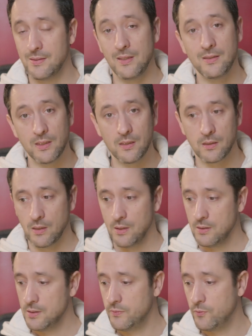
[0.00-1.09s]
statique,
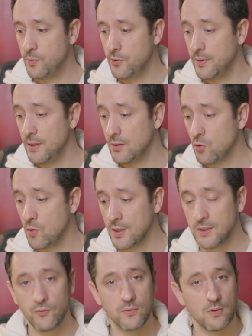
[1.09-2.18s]
si vous prenez trois
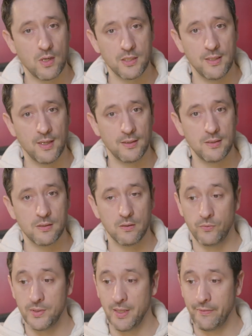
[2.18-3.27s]
diffuseurs HDR10,
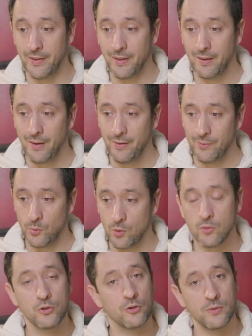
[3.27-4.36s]
vous avez de
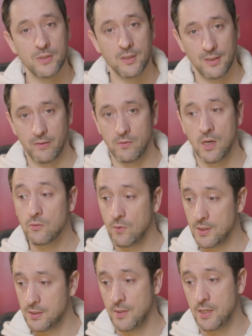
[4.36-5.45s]
grandes chances d'avoir
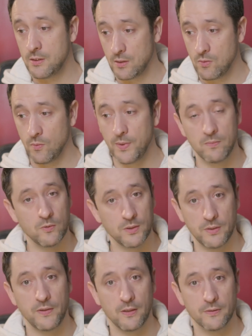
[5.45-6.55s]
trois images complètement
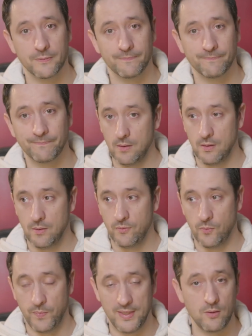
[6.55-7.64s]
différentes. Il
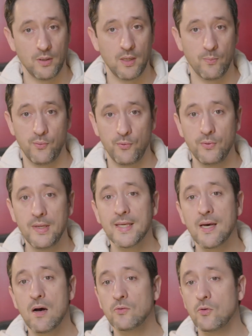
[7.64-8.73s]
Faut pas se leurrer, plus
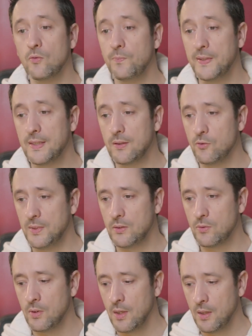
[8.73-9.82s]
l'écart entre le pic
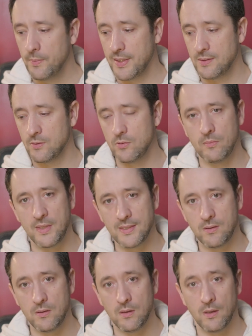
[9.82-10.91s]
lumineux présent sur le
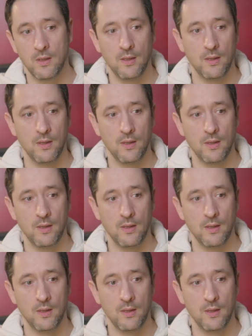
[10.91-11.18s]
master